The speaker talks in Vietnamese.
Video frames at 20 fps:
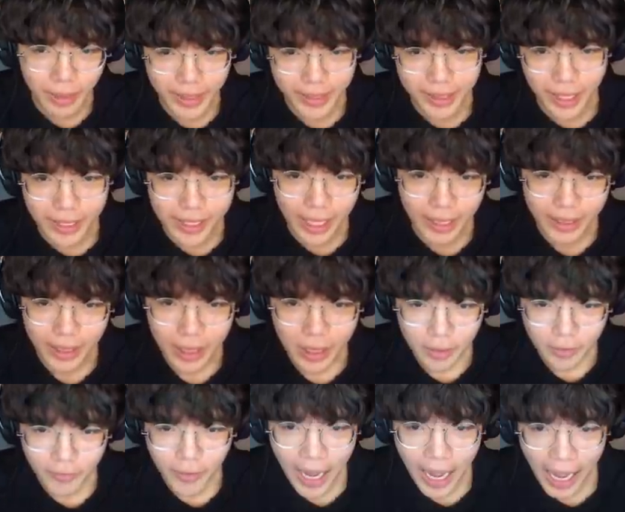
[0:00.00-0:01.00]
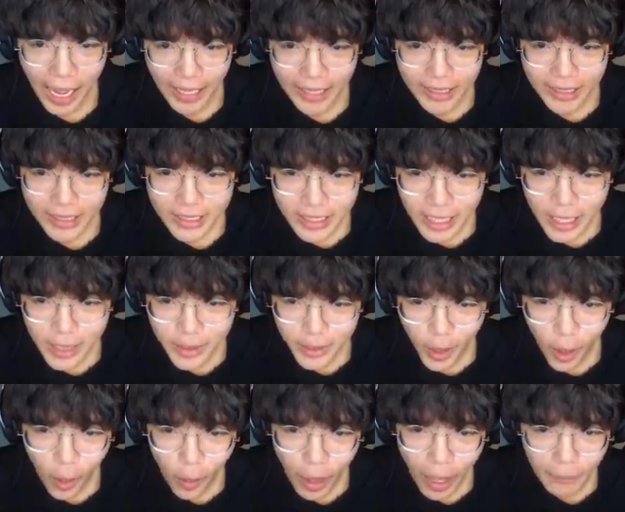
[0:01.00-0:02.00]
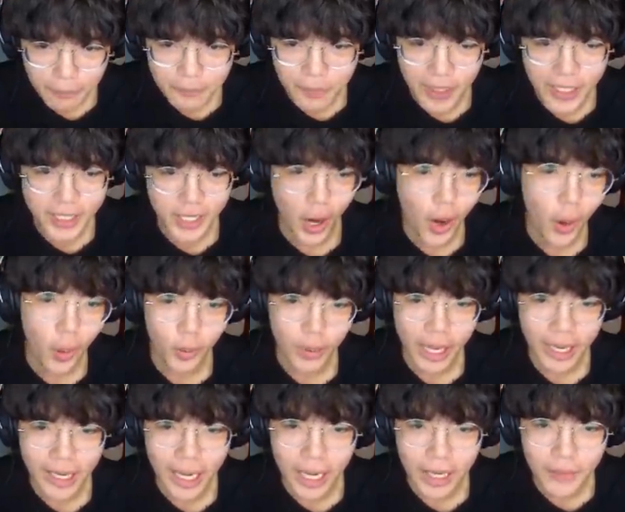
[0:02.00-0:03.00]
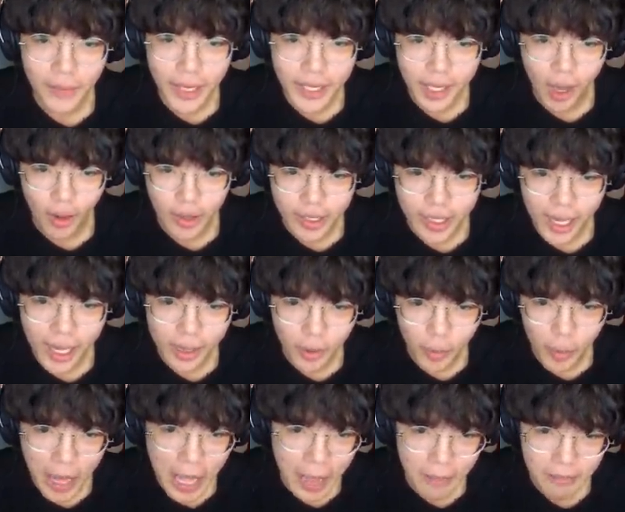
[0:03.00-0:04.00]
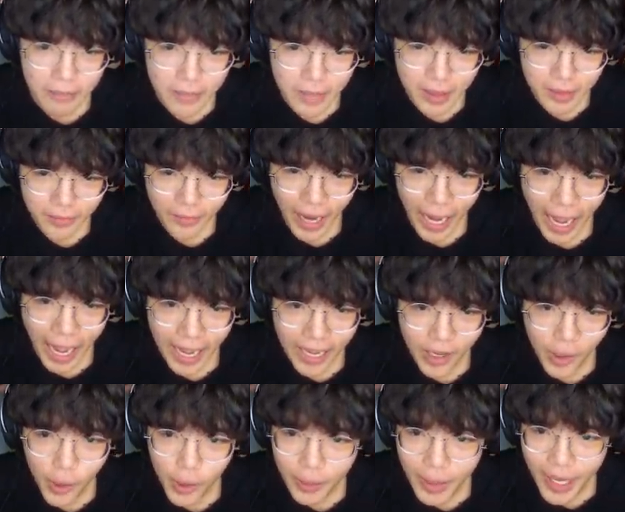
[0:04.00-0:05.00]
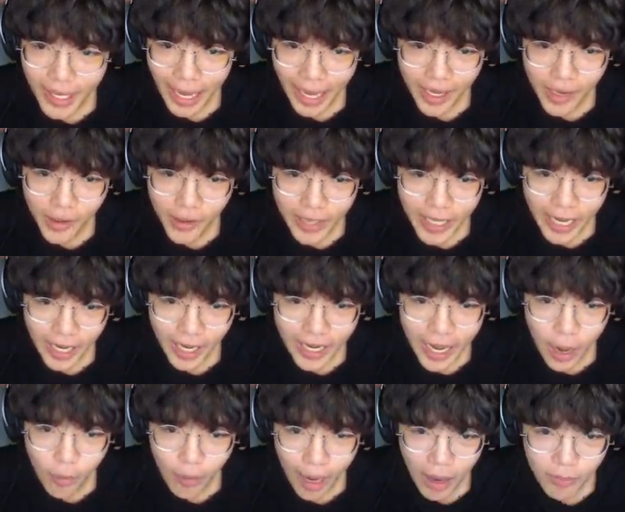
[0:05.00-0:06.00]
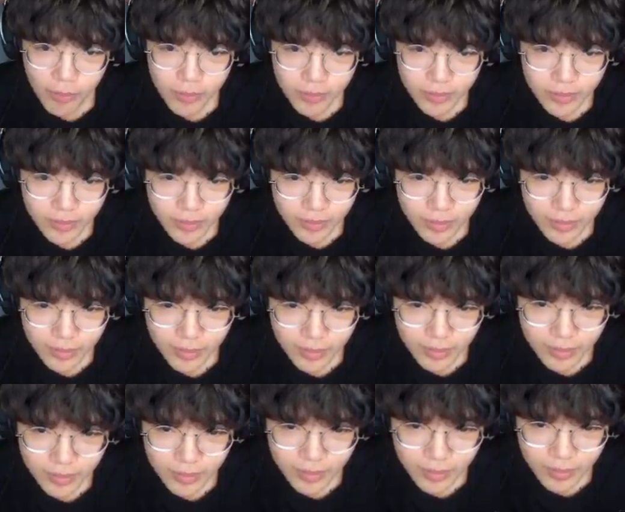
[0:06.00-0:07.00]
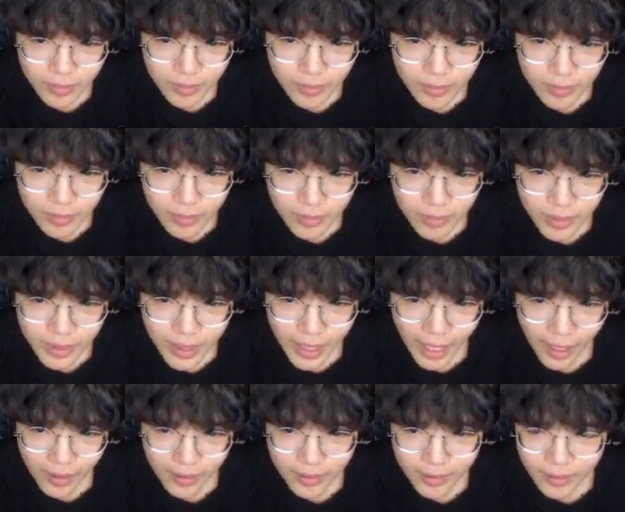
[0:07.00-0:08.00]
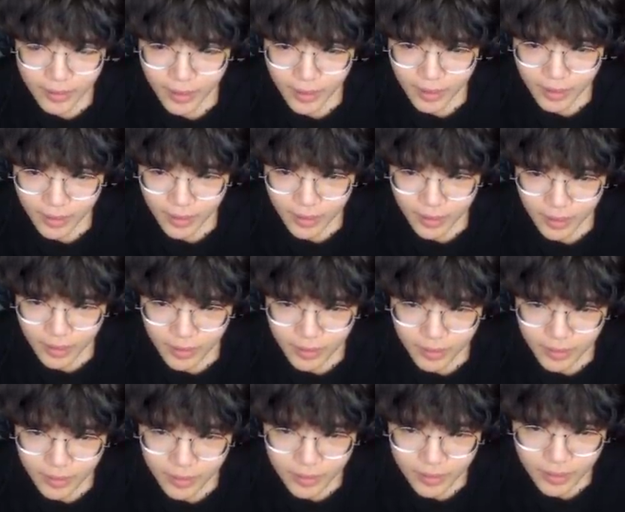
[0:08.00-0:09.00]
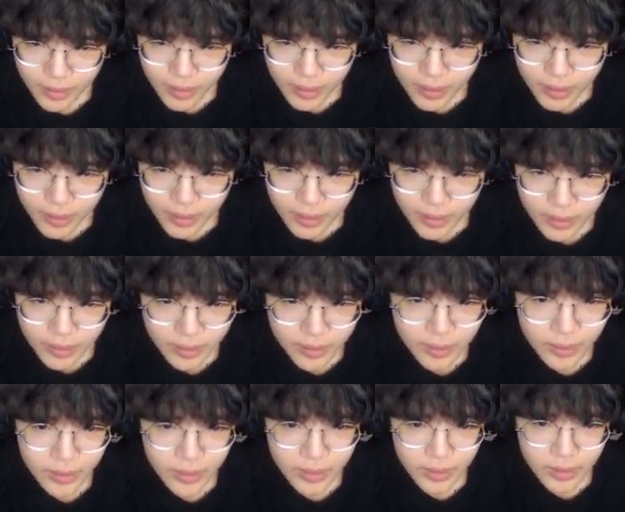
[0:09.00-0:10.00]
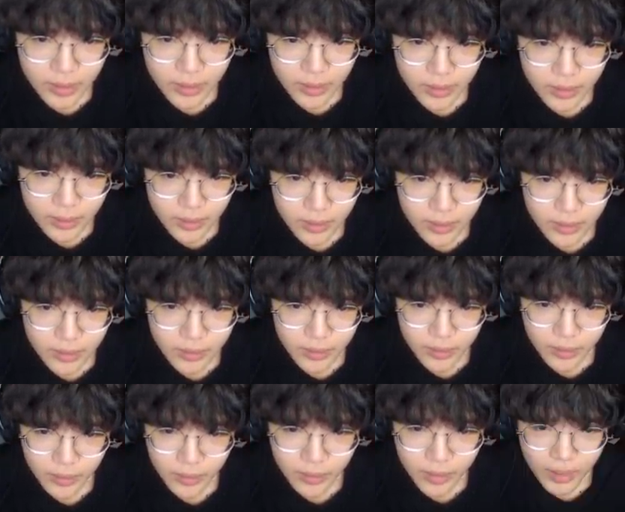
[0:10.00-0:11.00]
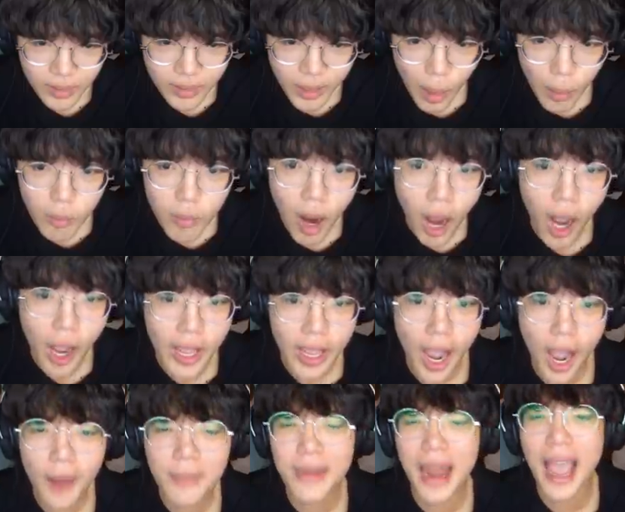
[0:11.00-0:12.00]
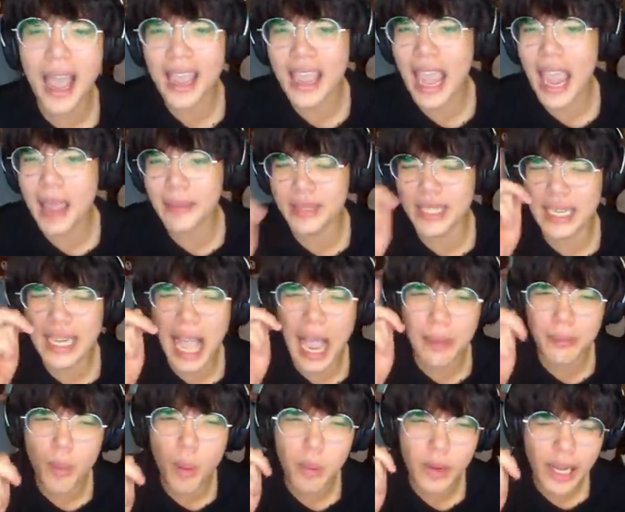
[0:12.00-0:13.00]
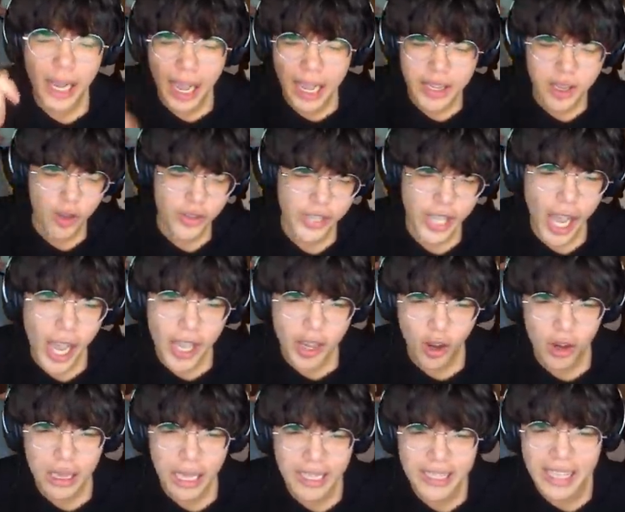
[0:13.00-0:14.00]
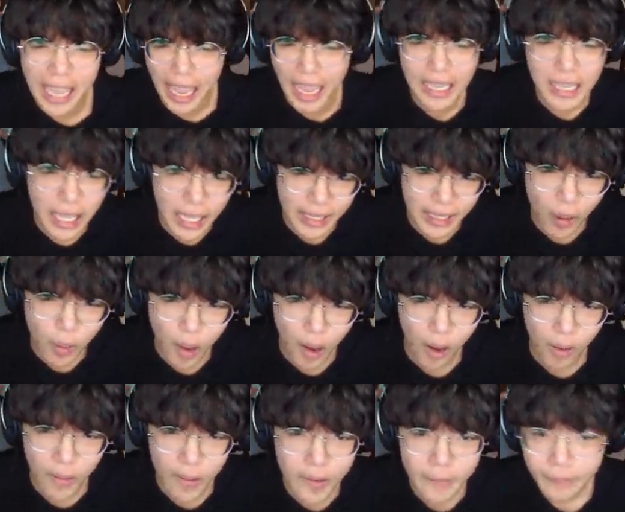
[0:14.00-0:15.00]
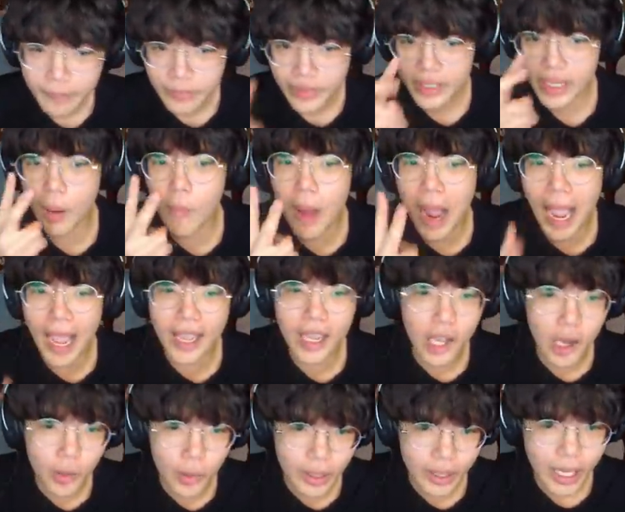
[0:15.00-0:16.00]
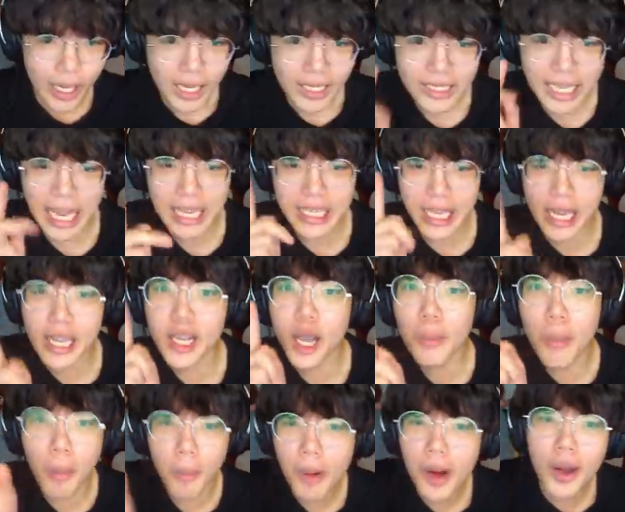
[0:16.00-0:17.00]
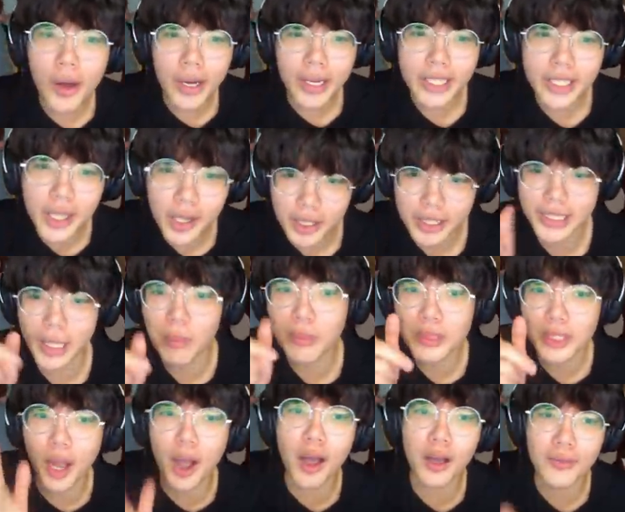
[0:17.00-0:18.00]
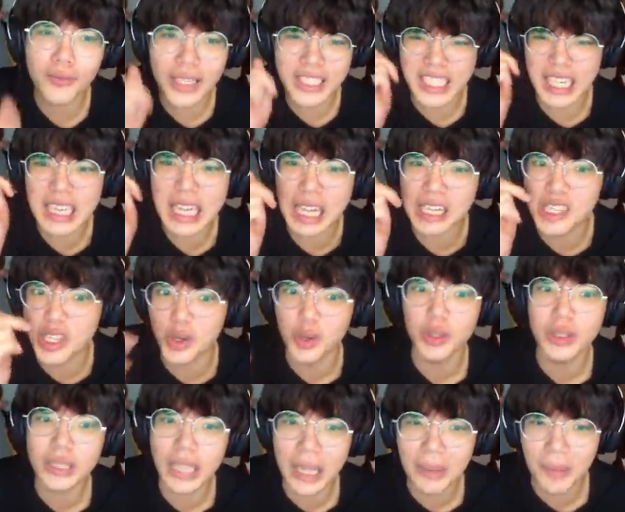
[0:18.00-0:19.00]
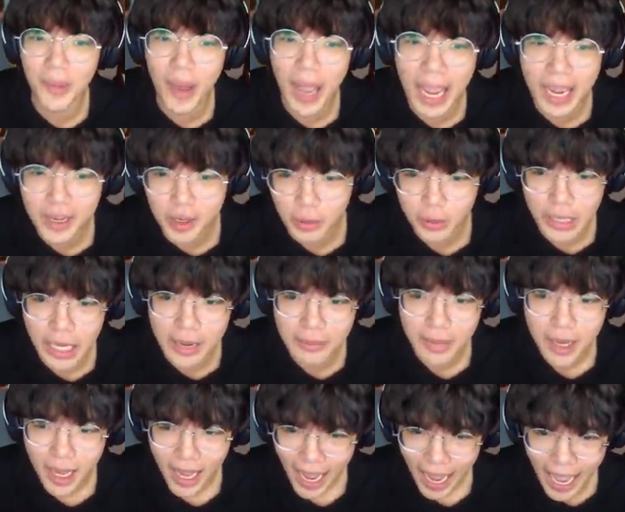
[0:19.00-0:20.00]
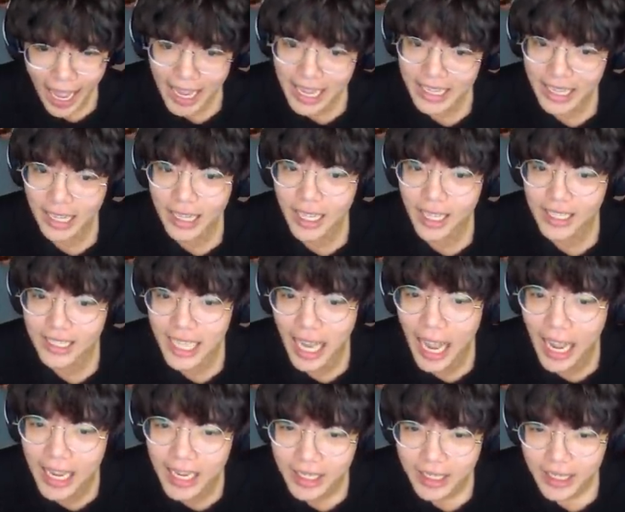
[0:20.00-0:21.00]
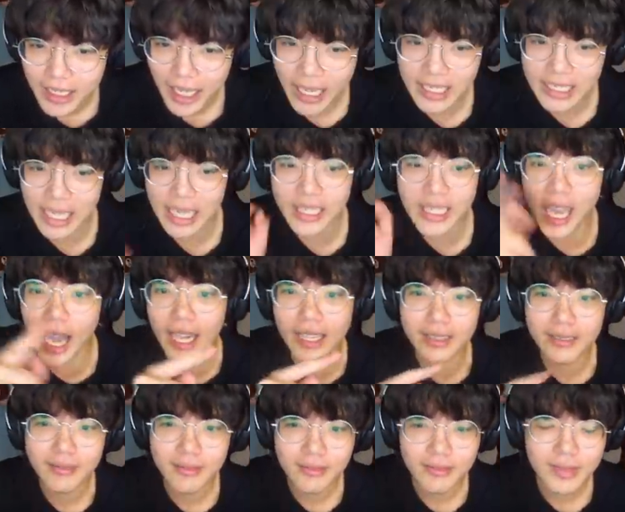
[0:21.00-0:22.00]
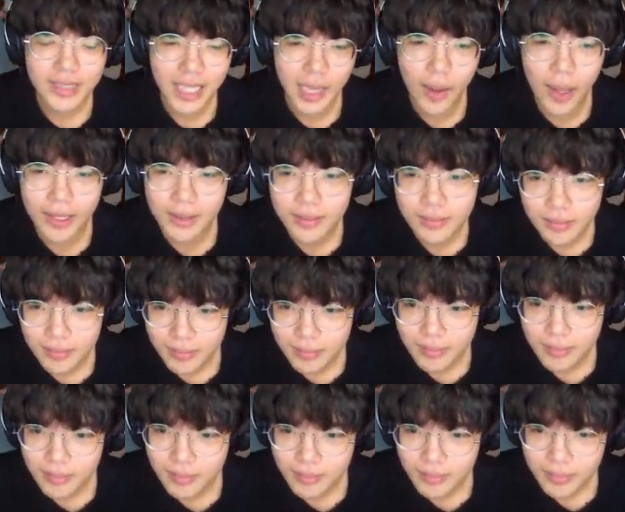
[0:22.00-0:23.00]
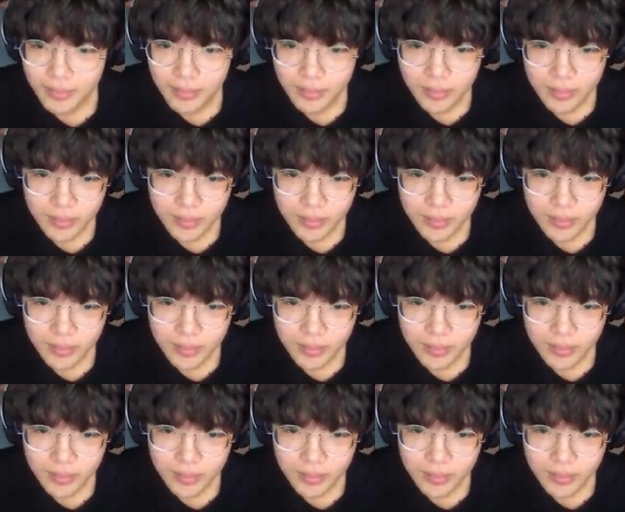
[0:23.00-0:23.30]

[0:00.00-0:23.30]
Mr. Dịch và anh Siro Official đã đến với trò chơi của em Và hai người biết rồi, hai rồi, người rồi, đang rồi, ở đâu rồi, không? Rồi rồi rồi dạ. dạ dạ dạ dạ Hôm nay nó quay clip đặt đồ truyền tim sao bắt tao chết vậy? Đúng rồi, hôm nay em sẽ làm một cái trò chơi gọi là trả lời câu hỏi Trong hai người sẽ chỉ có một người được sống sót và sẽ là trưởng tim của Hero Team Ai trả lời Ê, sai thì sẽ chết Sao anh? Không à,